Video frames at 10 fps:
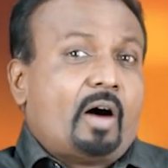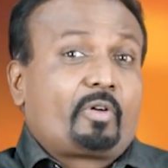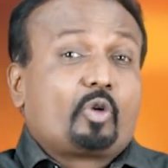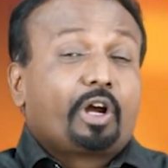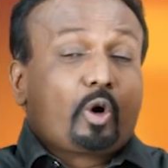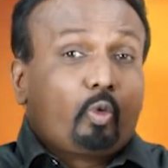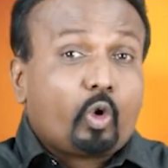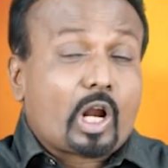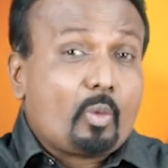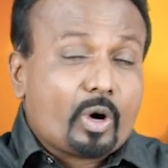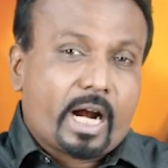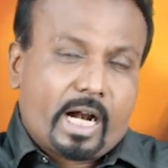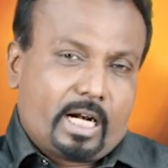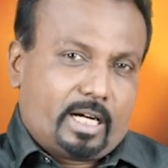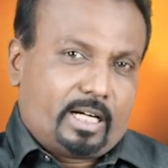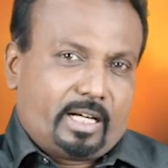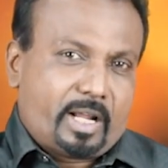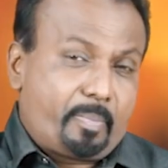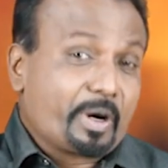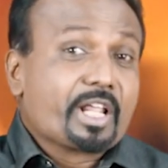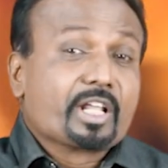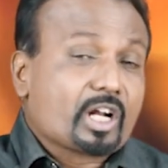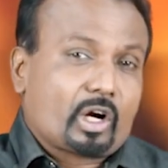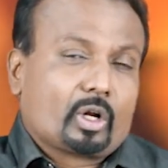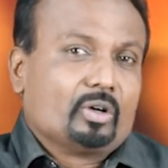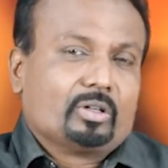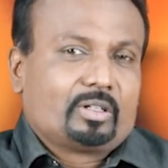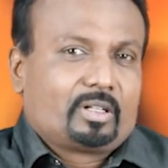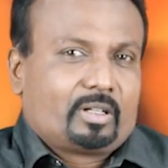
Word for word: அவர்களுடைய உறவுகள் எப்படி இருக்கணும்